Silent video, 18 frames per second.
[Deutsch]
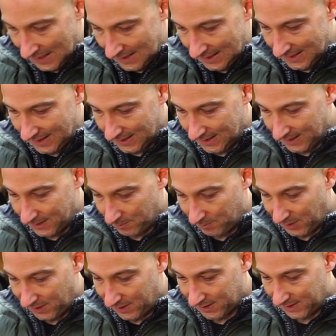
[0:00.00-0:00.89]
äh,
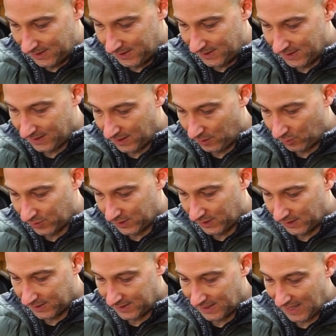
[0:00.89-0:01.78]
Petersilie,
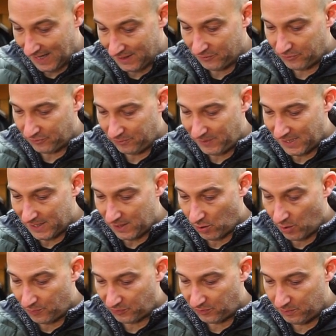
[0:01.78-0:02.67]
Rauchsalz, Hanfmehl,
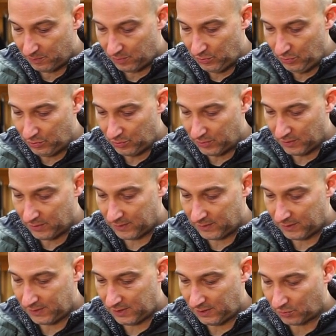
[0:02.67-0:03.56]

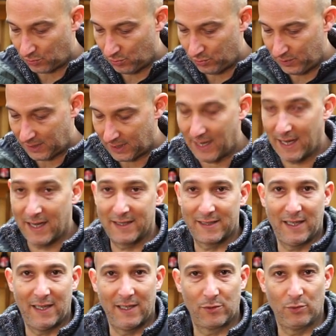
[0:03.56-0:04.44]
Hopfenblüten,
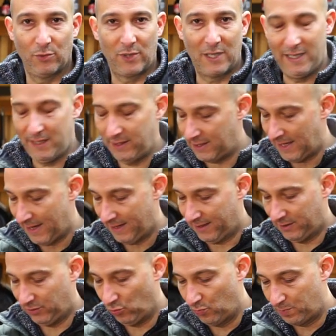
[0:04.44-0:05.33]
Zitronengras. Also klingt
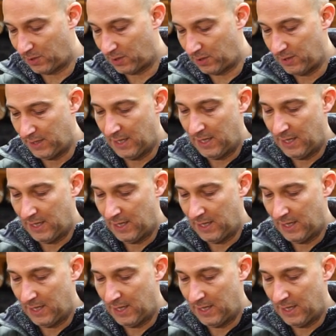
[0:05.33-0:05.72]
echt super.